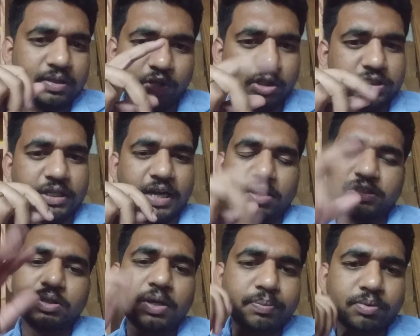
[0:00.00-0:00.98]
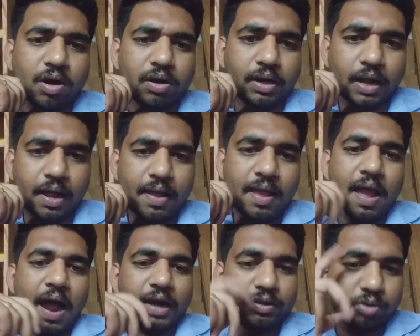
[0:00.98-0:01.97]
দশ টাকা সেগুলি পনেরো টাকা
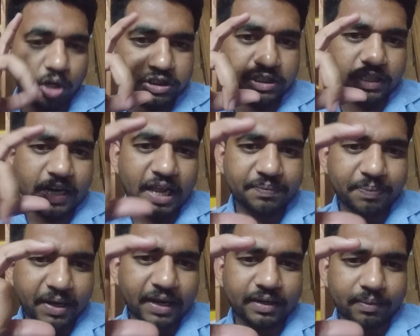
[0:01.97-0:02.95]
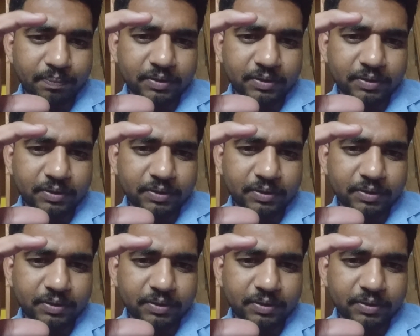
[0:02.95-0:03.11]
আর দশ টাকার এক প্যাকেট